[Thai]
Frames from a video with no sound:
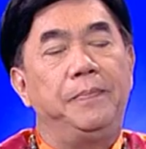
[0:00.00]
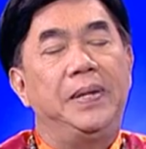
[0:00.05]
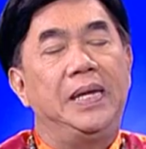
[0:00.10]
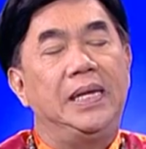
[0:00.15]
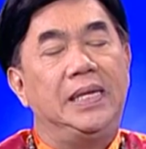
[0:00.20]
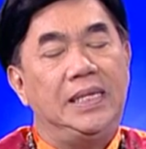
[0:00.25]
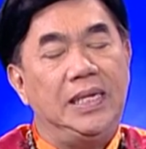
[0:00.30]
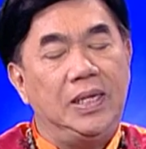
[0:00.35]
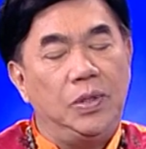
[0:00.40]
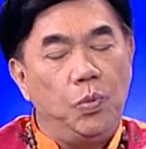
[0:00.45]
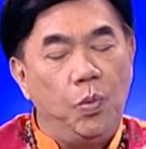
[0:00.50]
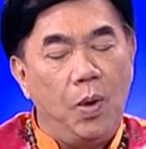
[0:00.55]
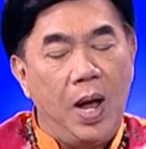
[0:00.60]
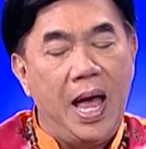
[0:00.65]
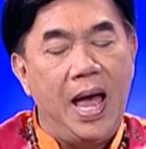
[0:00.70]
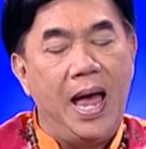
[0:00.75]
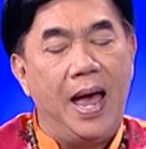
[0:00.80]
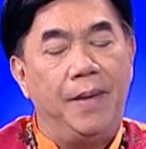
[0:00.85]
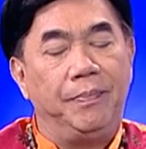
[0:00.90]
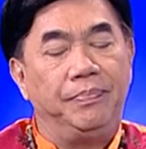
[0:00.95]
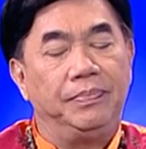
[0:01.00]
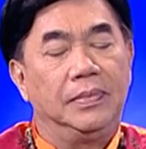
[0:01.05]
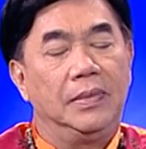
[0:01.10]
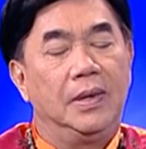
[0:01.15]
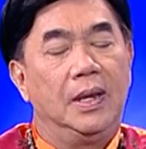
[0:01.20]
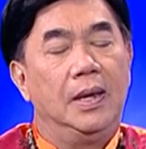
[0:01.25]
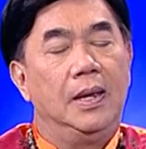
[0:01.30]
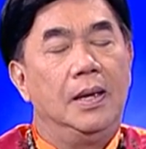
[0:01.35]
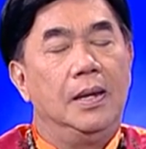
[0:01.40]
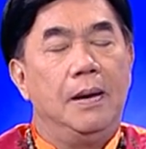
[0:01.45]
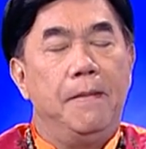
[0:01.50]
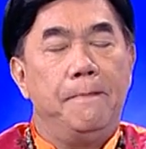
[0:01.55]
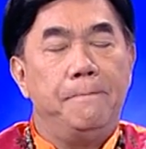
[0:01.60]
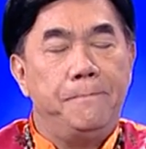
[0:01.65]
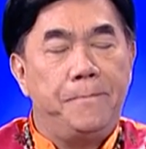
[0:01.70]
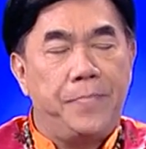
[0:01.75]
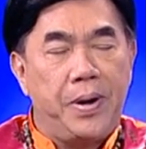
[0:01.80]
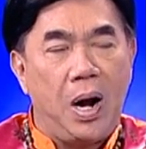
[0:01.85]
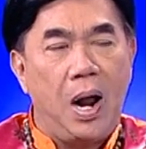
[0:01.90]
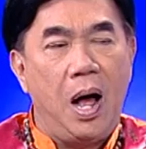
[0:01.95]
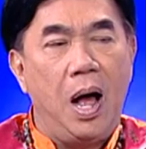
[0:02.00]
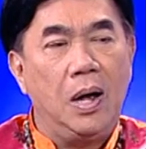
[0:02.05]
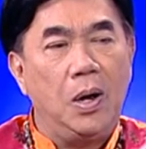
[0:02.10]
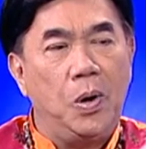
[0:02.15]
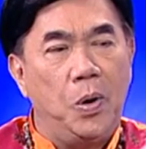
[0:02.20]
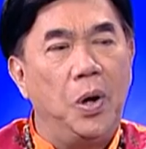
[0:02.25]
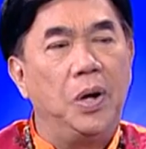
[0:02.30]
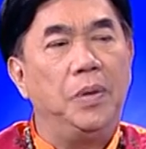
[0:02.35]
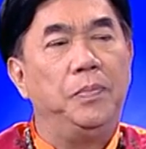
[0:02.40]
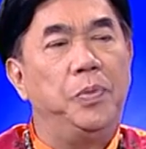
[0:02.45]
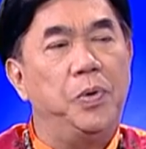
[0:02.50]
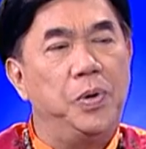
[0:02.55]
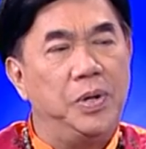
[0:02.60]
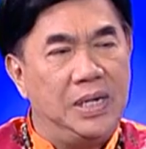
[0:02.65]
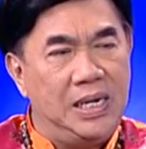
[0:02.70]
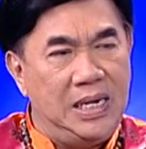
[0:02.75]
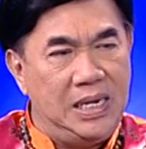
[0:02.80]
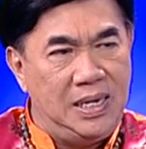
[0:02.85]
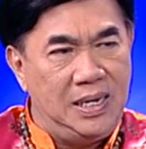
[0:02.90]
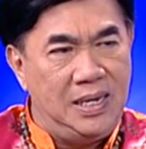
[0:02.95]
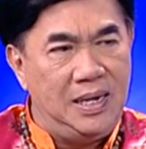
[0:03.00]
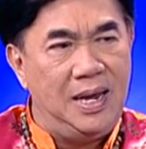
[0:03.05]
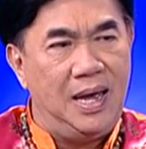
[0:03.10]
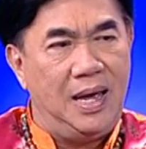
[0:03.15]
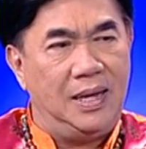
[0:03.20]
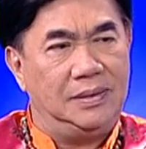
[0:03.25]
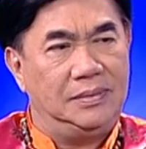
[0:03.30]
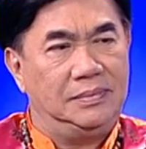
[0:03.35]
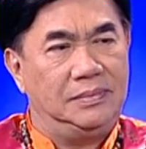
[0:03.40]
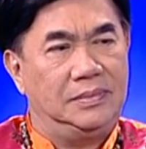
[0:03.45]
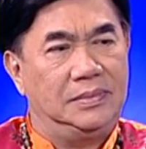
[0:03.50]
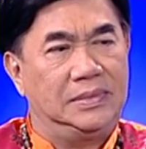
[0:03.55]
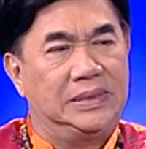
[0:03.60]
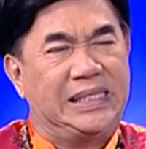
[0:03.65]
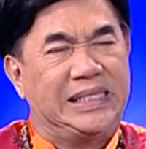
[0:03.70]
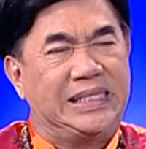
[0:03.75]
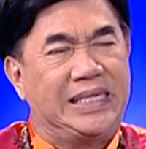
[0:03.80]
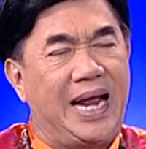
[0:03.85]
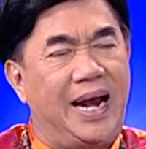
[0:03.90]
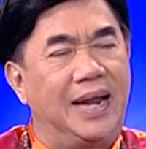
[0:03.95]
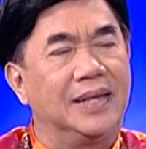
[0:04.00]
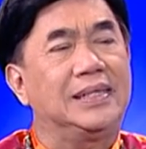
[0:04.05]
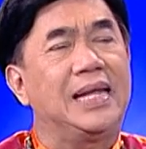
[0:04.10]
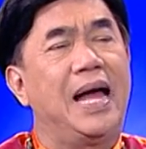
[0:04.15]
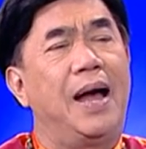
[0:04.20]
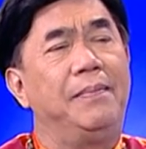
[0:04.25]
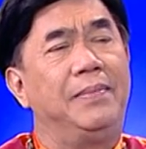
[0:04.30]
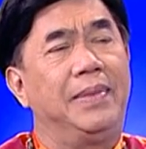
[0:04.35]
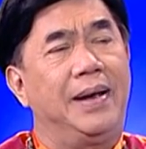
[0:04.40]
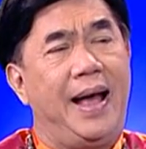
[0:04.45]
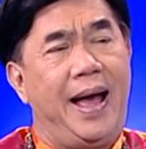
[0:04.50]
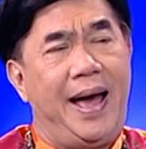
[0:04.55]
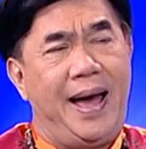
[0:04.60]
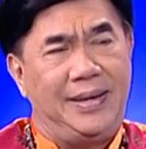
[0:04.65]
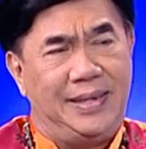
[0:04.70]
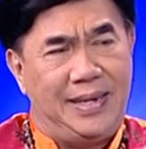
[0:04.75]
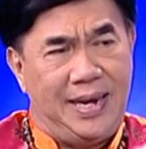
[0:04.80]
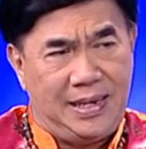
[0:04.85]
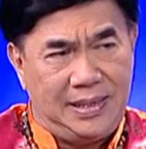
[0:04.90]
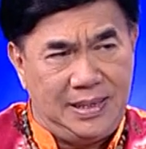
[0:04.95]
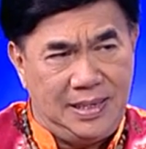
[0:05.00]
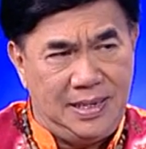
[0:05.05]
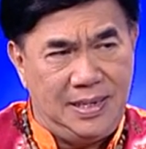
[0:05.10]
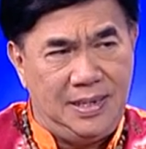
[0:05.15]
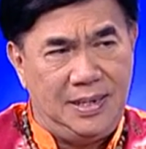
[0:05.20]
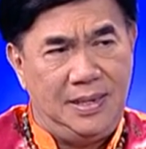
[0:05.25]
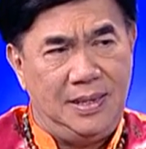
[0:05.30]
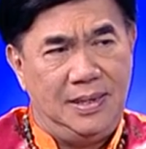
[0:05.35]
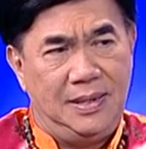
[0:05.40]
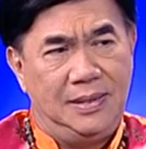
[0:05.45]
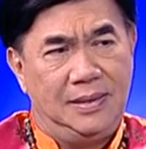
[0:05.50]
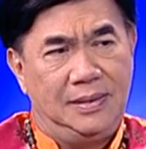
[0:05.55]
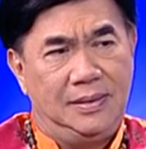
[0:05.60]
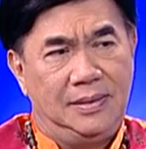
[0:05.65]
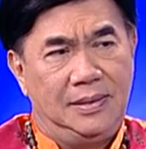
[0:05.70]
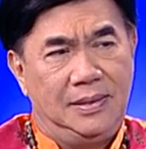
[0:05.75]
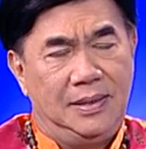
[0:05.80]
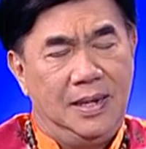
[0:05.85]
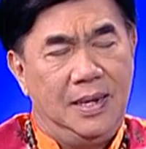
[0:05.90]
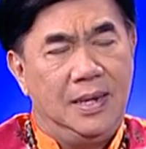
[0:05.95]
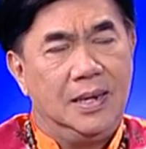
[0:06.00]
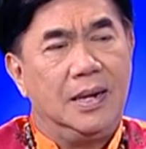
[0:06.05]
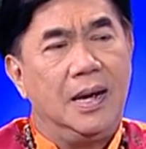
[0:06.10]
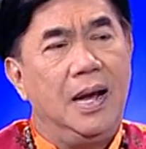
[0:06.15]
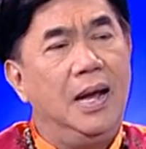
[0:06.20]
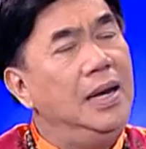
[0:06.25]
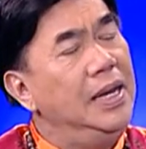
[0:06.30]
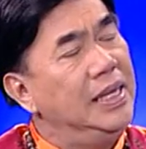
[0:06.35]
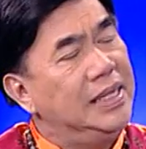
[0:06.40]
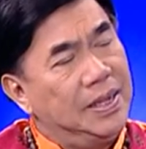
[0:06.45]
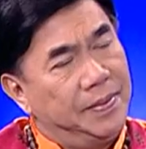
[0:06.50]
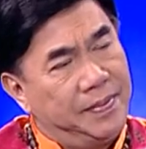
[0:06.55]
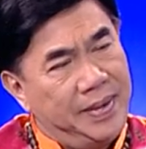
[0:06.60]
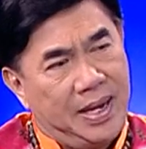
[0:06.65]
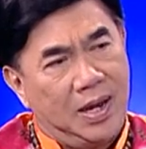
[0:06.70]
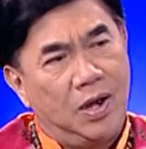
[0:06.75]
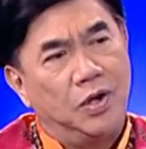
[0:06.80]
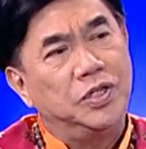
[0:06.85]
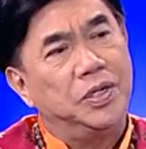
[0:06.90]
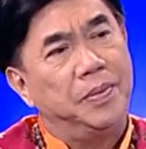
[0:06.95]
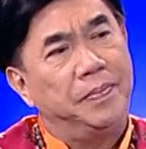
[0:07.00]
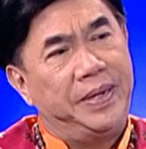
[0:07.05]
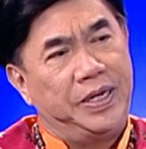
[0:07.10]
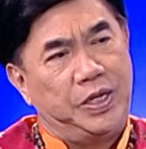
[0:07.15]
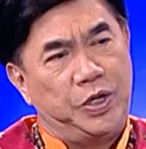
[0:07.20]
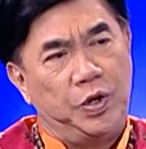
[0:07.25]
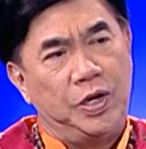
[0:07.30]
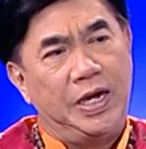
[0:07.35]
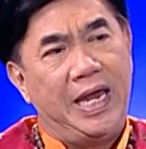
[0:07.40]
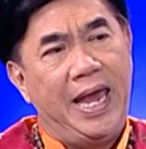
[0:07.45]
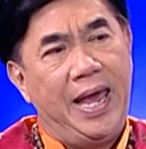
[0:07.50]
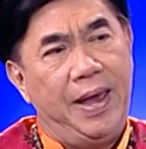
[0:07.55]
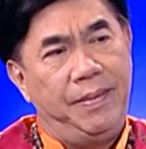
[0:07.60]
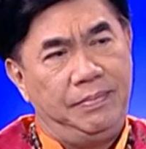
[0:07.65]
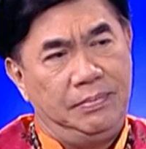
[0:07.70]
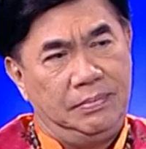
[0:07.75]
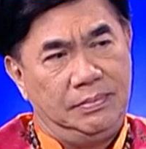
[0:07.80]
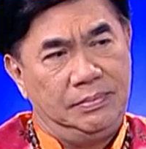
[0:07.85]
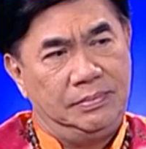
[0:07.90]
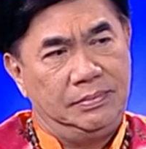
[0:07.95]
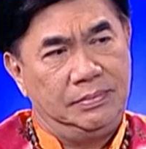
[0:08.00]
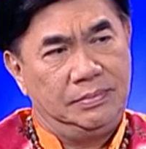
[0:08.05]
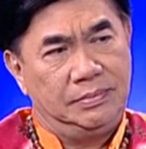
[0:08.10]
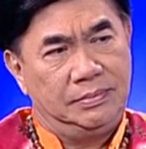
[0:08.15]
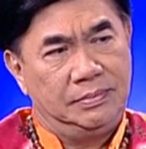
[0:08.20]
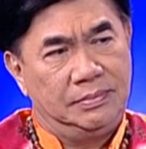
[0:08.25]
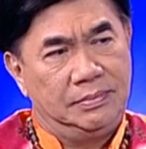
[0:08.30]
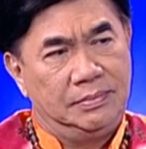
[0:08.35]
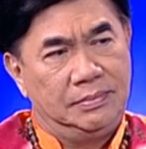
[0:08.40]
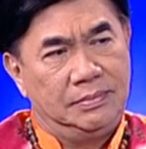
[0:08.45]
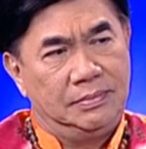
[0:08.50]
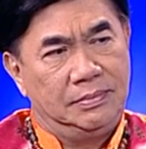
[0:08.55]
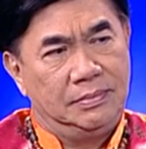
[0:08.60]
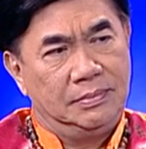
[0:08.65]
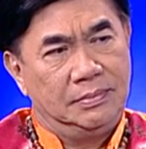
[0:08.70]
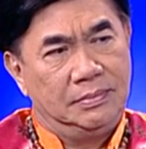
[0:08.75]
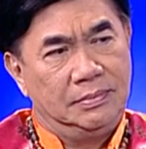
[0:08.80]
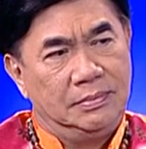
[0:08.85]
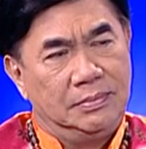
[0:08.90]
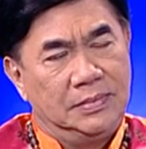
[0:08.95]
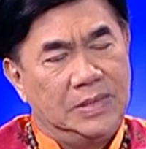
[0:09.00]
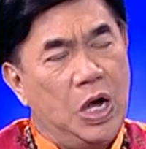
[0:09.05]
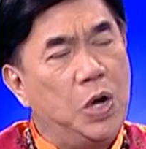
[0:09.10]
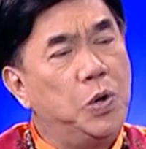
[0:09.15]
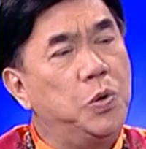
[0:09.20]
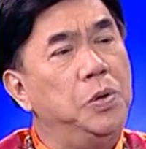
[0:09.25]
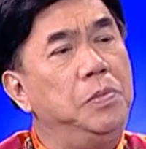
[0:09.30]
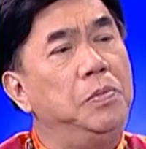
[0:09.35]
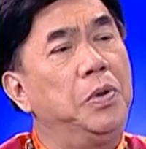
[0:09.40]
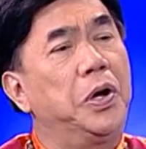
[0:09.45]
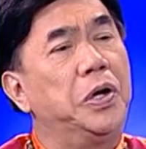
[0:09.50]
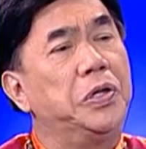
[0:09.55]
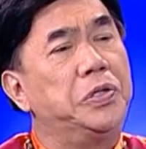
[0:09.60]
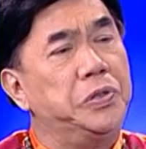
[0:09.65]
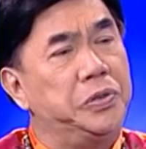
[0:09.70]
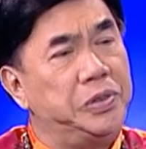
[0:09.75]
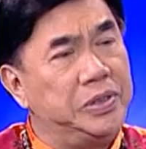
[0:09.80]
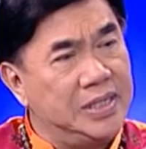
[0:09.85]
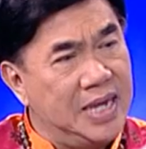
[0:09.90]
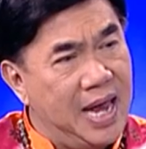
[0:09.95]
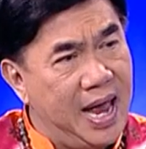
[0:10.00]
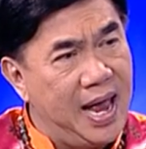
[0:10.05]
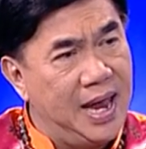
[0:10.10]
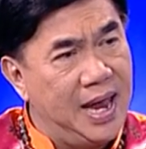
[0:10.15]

พี่คิดว่า เพราะคนพวกนี้เนี่ยกระทำการอย่างนี้ ครับก็เลยทำให้เขาจำเป็นต้องเข้ม ถ้าคุณบริสุทธิ์ใจ